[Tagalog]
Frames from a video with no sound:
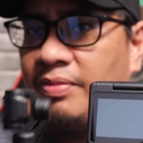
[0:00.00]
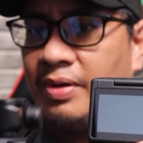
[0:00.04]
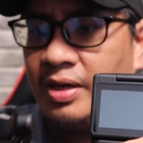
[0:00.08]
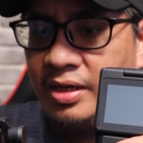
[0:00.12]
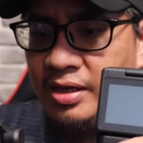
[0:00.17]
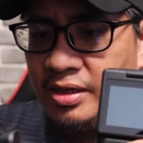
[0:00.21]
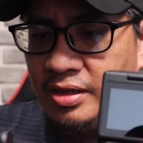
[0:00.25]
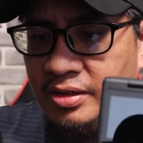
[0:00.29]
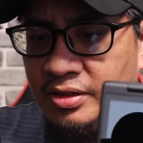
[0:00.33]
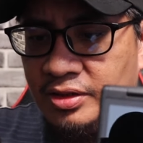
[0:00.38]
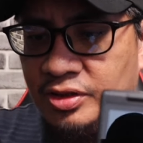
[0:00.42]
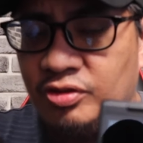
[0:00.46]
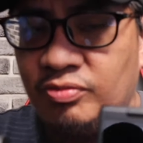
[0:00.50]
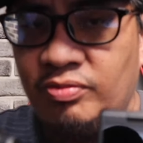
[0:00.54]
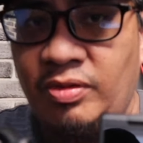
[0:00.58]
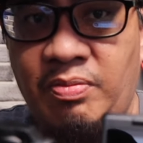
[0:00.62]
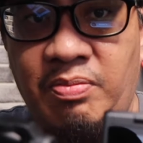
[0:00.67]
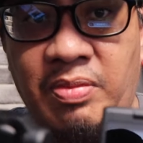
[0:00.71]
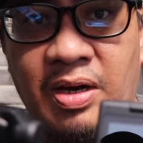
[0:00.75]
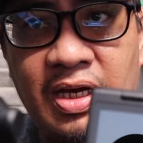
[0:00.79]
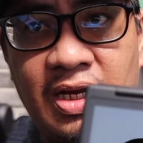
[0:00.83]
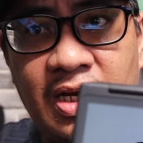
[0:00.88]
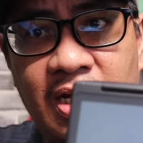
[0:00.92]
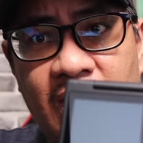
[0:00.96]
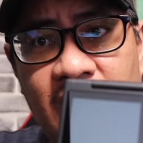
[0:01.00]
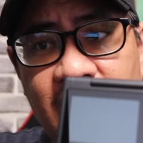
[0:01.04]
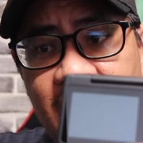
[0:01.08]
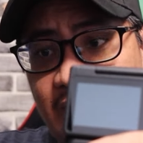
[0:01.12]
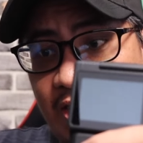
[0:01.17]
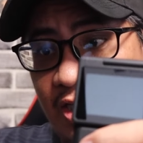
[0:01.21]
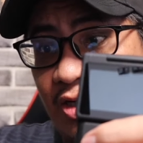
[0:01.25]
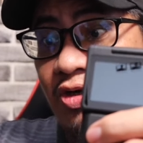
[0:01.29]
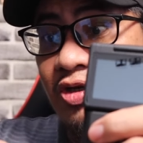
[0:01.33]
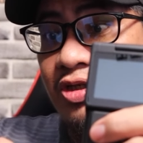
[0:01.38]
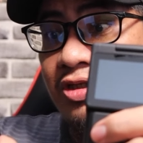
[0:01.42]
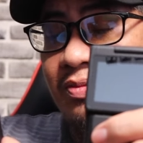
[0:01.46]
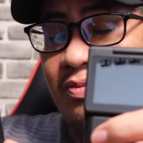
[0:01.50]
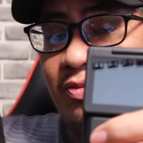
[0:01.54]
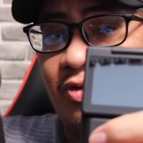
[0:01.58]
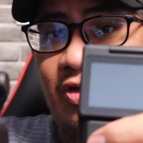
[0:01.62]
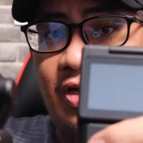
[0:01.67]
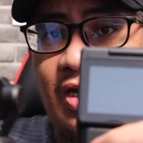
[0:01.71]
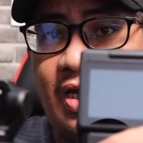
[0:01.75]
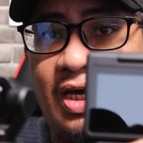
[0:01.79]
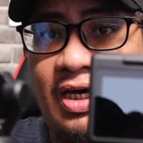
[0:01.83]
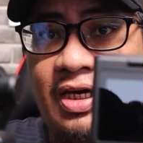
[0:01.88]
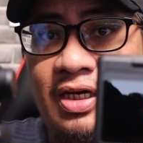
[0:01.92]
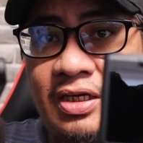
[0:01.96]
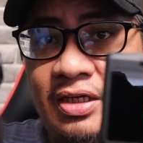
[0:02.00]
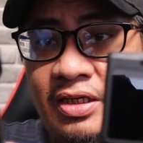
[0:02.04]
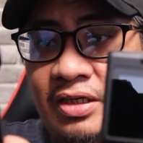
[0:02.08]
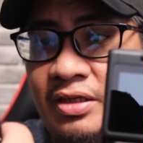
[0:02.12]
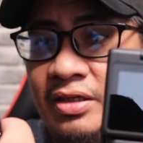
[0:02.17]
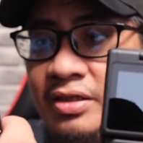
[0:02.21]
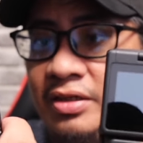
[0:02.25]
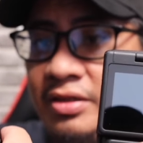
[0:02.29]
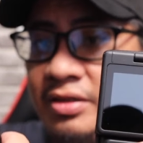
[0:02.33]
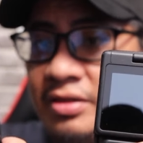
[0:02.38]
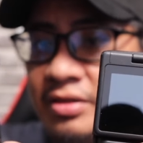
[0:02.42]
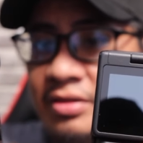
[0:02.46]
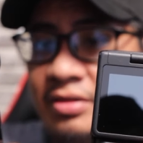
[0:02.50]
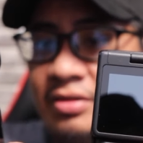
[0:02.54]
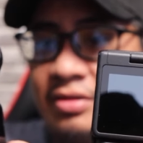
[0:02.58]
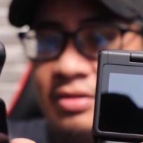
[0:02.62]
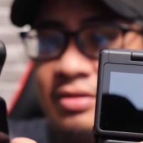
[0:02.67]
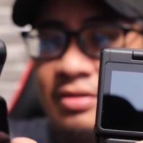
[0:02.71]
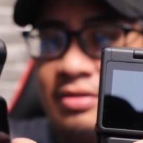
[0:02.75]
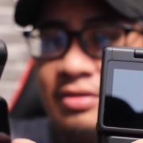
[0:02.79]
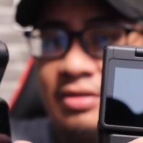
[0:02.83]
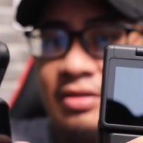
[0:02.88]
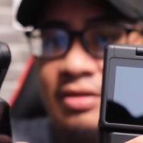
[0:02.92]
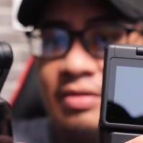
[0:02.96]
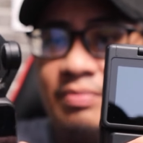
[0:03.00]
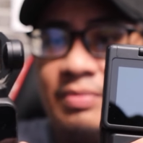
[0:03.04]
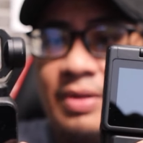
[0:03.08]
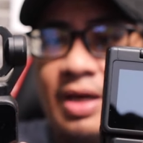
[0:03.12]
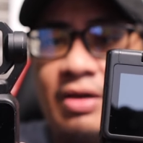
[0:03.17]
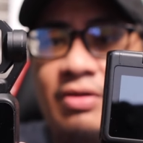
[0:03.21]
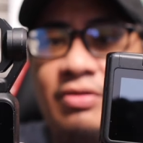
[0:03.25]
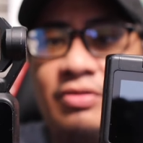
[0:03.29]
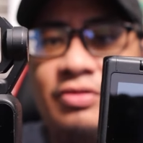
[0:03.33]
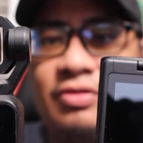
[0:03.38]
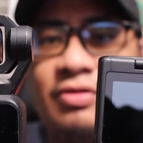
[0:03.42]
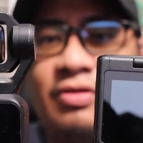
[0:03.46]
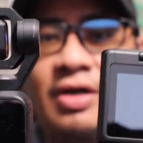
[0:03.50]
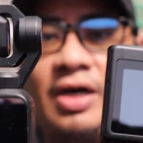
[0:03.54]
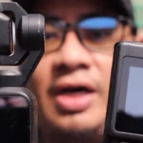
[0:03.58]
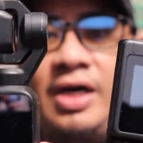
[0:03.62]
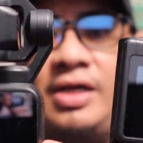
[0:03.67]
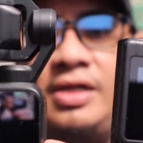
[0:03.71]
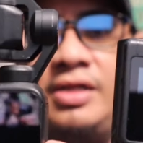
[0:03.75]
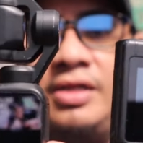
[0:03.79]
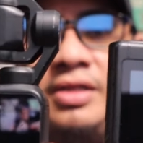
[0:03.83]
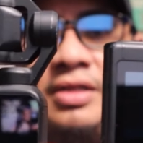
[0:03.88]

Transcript: Parang sumabay lang si Osmo ha. Bago to ha.